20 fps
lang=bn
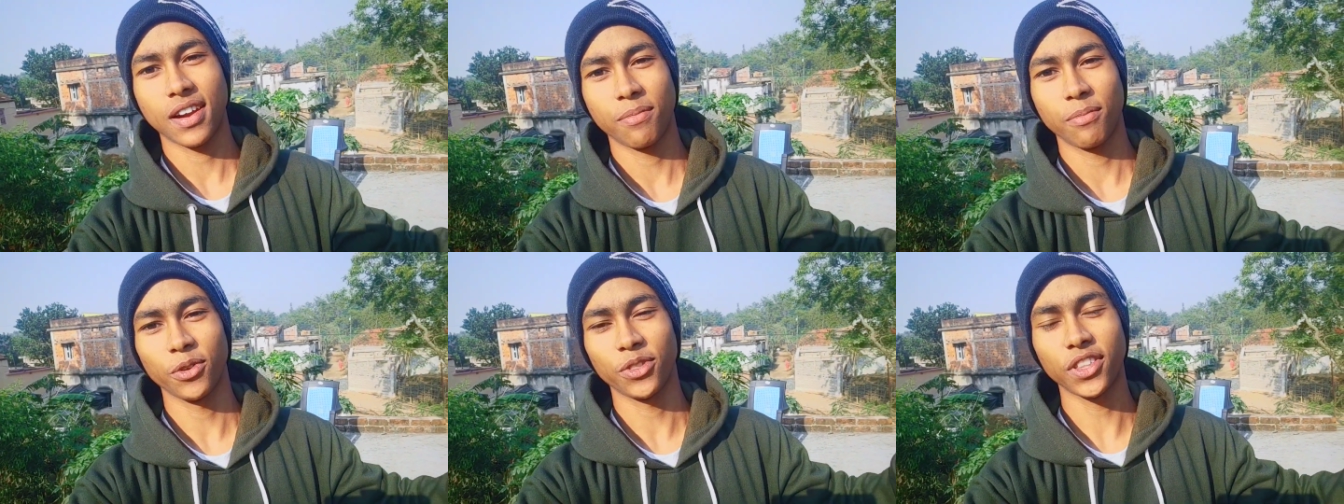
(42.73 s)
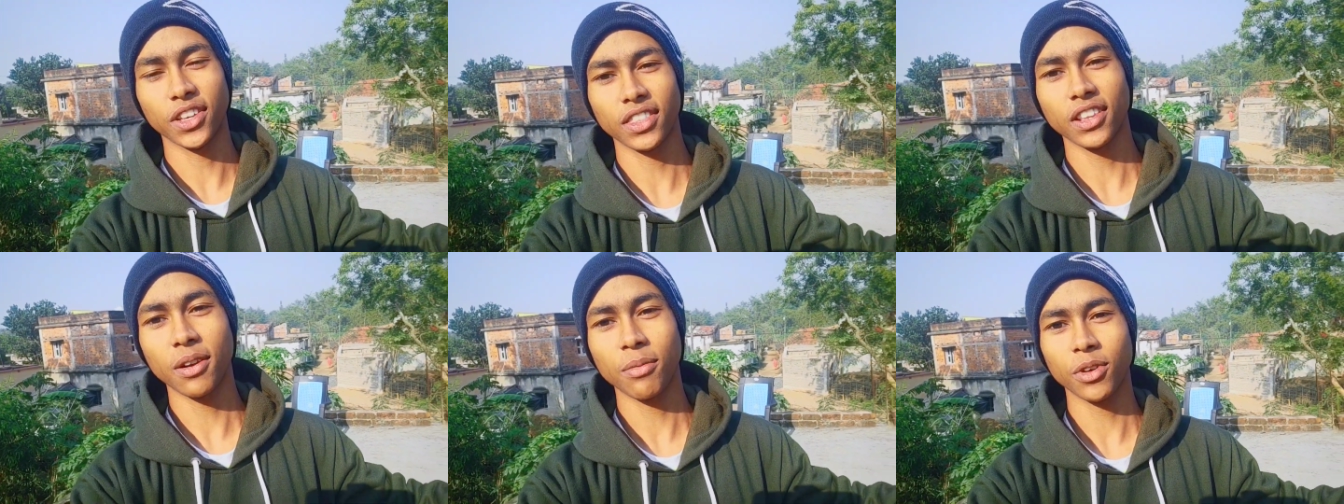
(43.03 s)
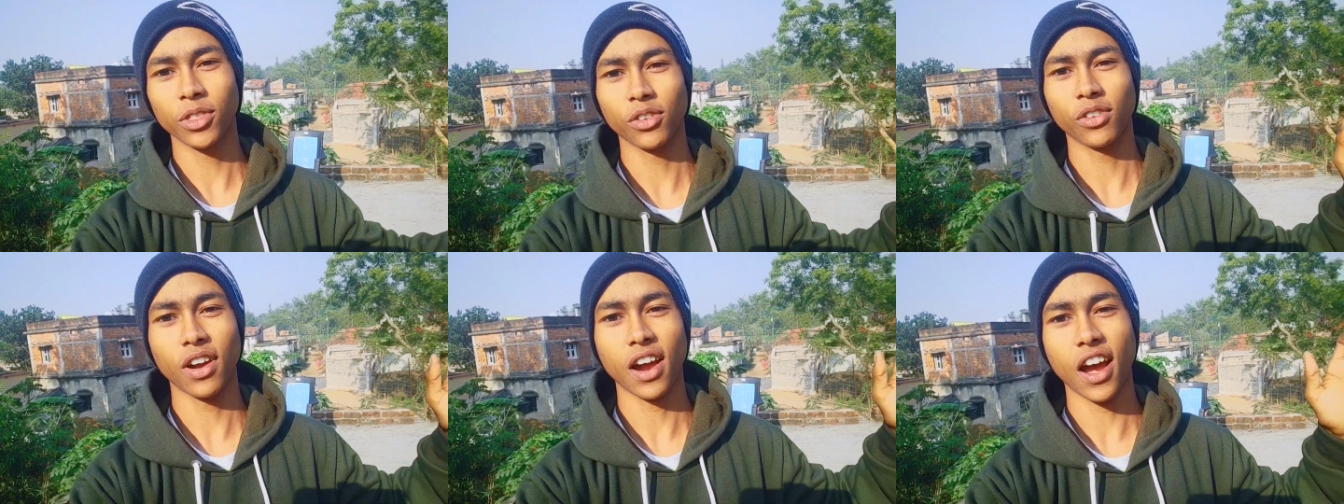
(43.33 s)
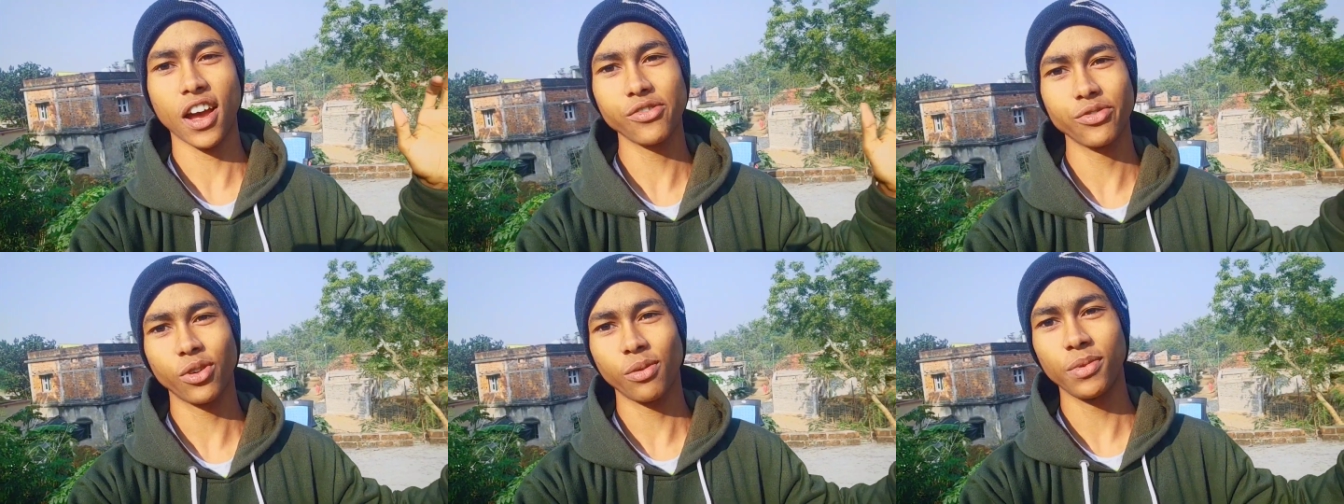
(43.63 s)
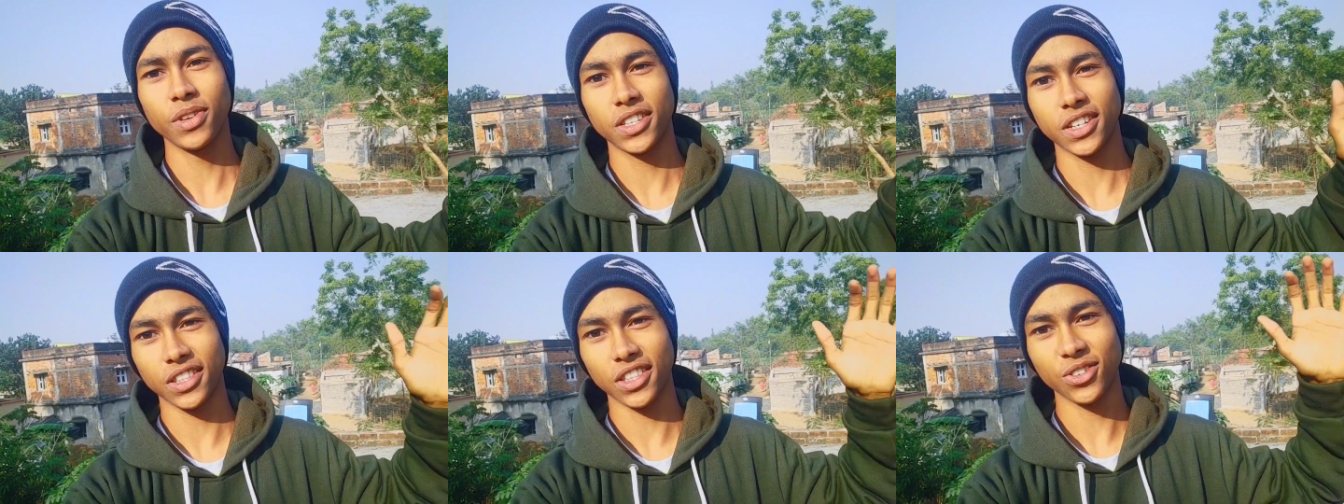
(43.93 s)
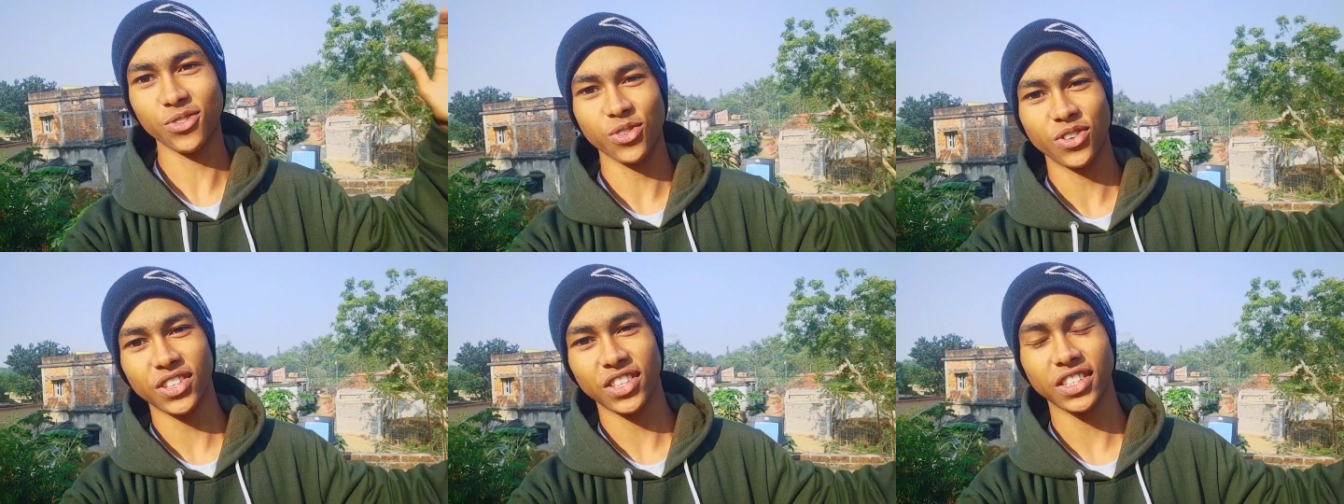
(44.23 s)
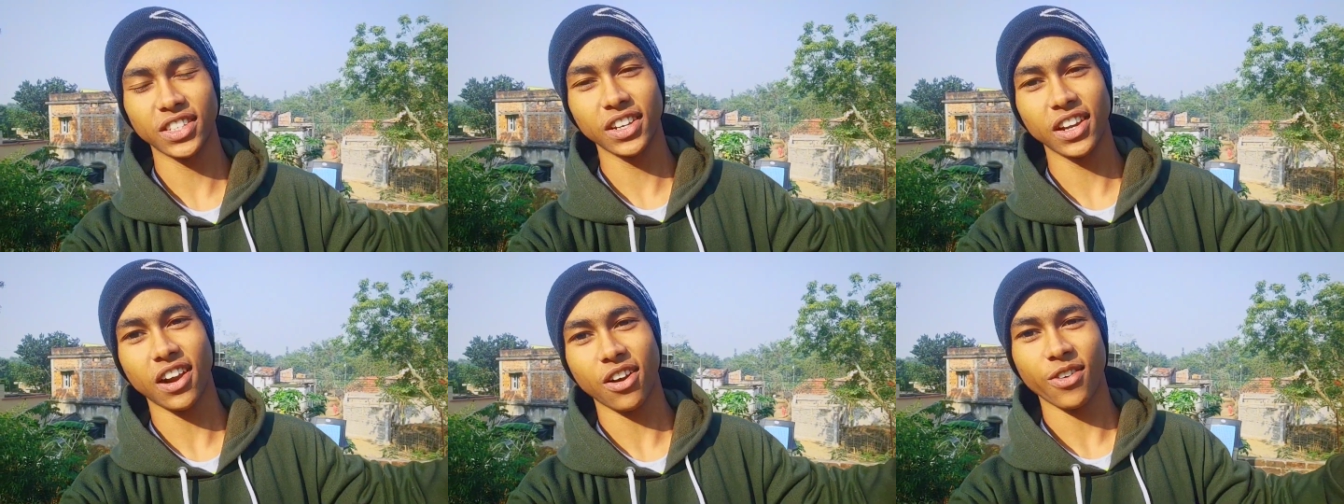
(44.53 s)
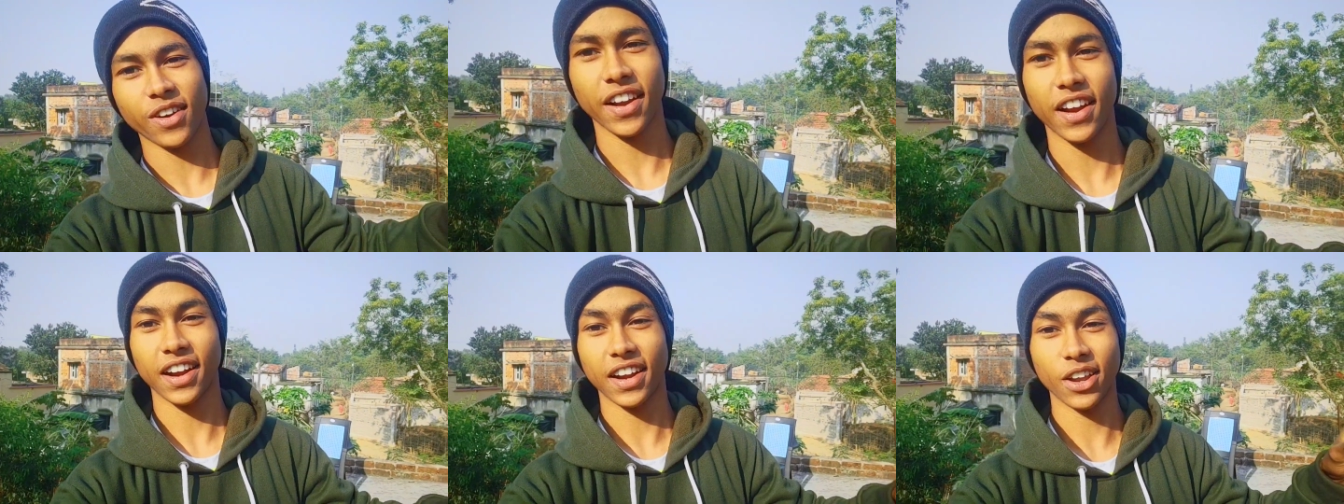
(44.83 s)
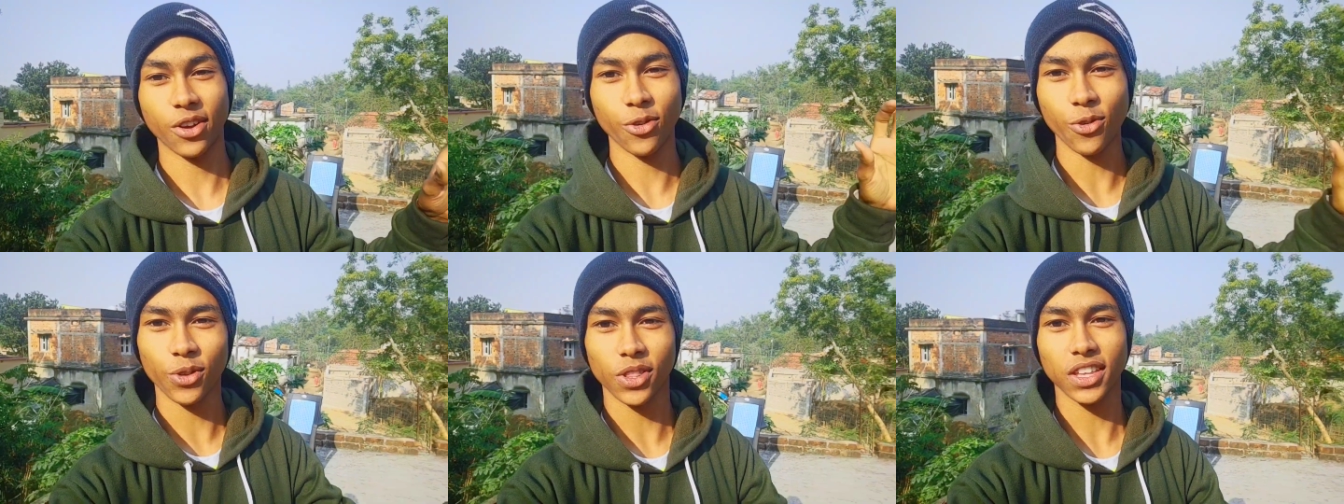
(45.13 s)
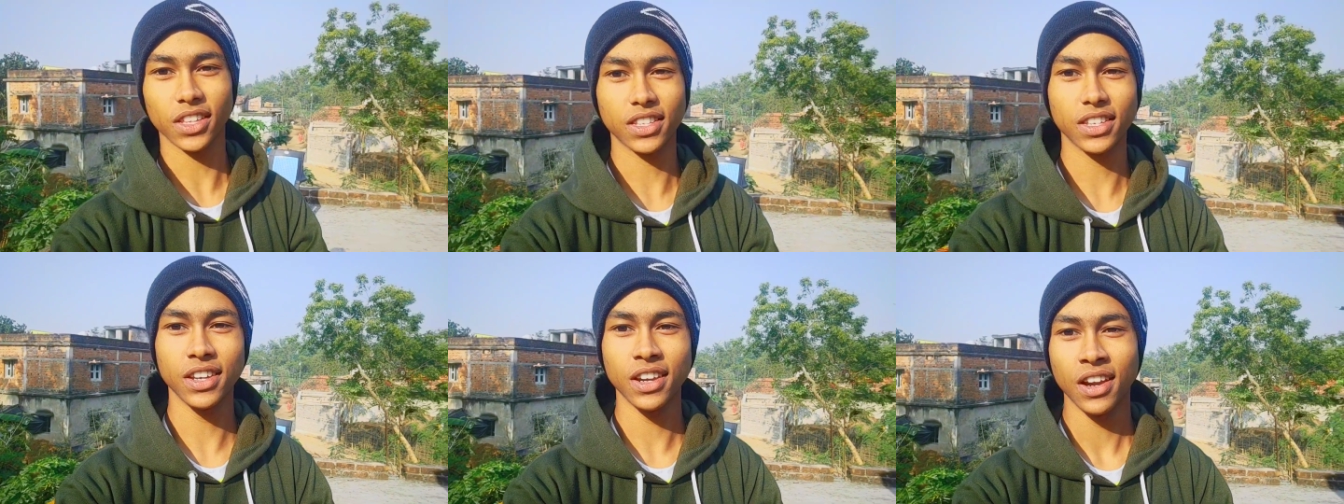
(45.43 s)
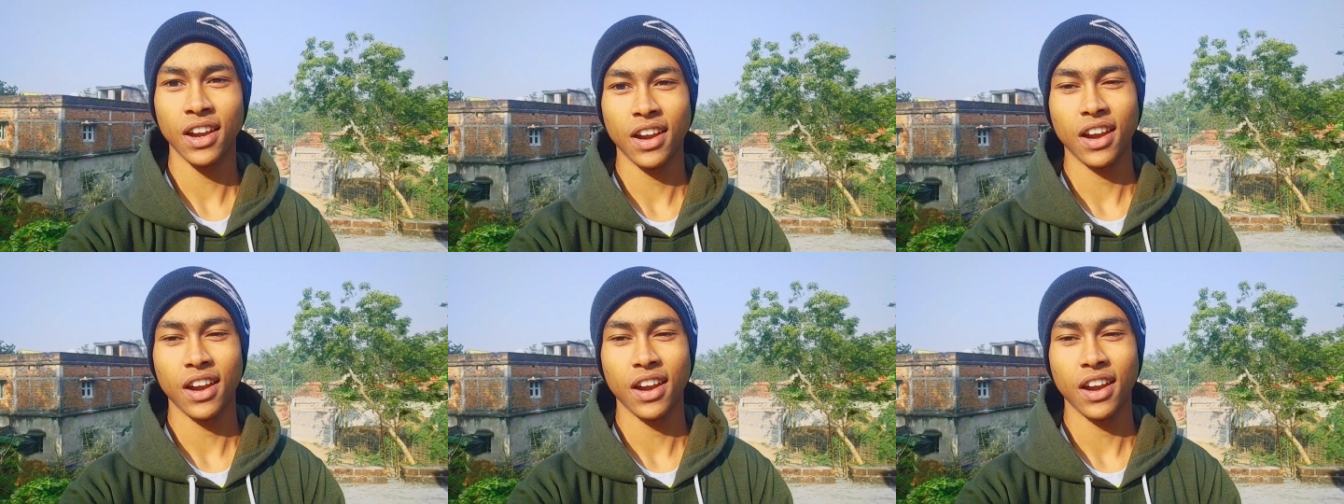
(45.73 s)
প্রত্যেক দিনের মতো আজও আমি ছাদে চলে এসেছি কারণ এখানে রোদ আছে